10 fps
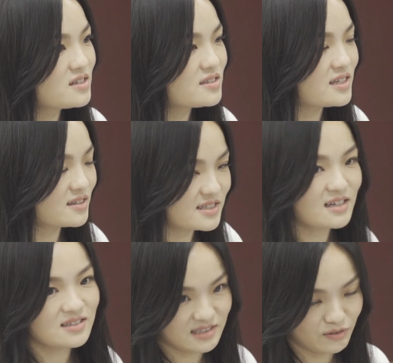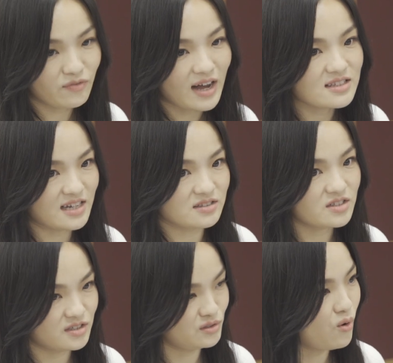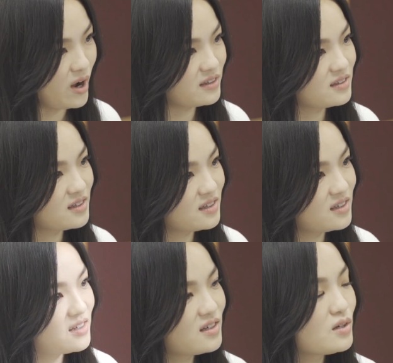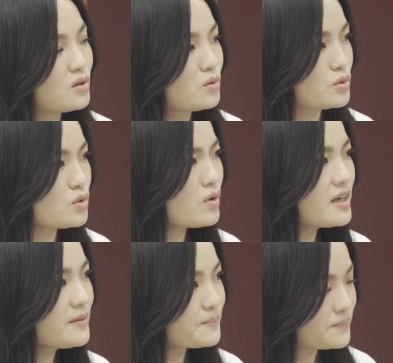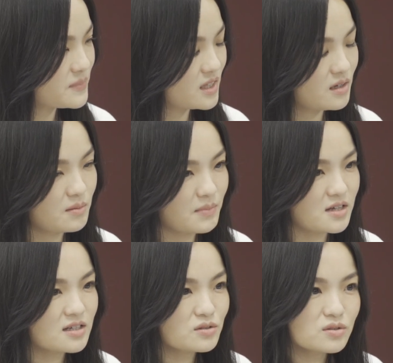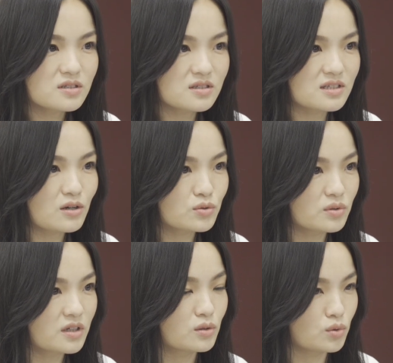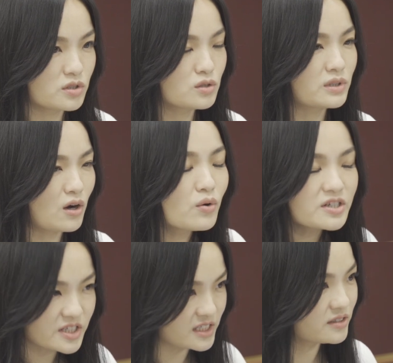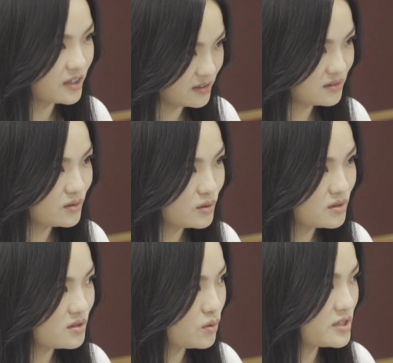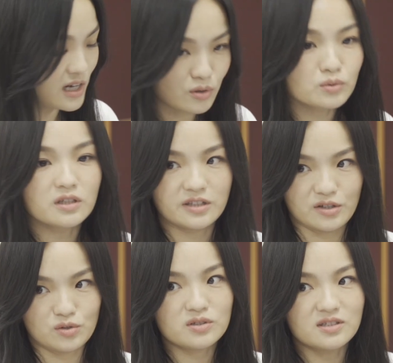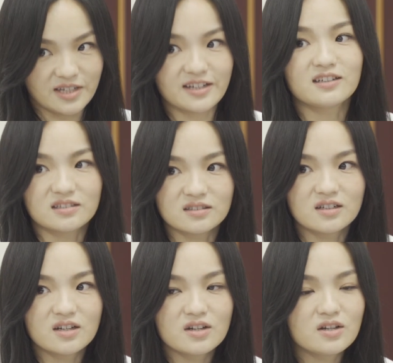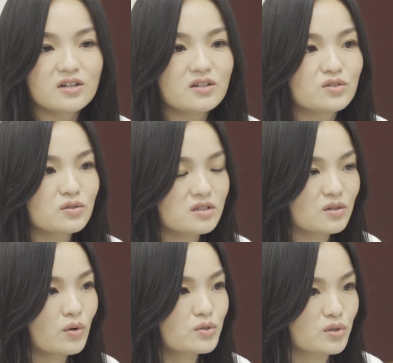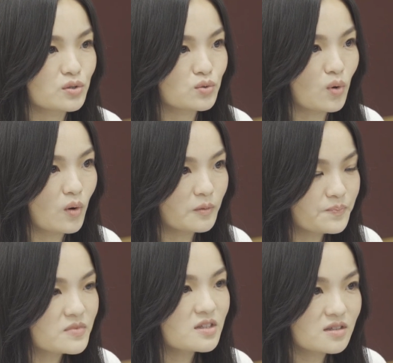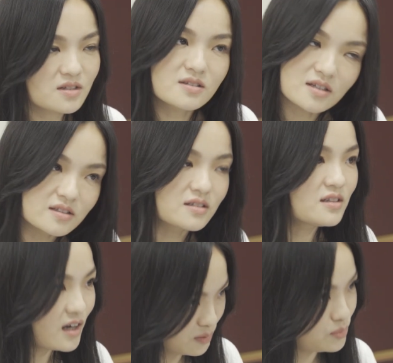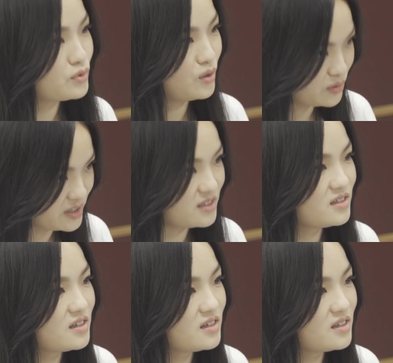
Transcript: 像这样子的发展迟缓，我就会马上就是知道说那个有多辛苦，然后会心疼，想哭的点就是这个，就是会觉得说这真的是很不容易。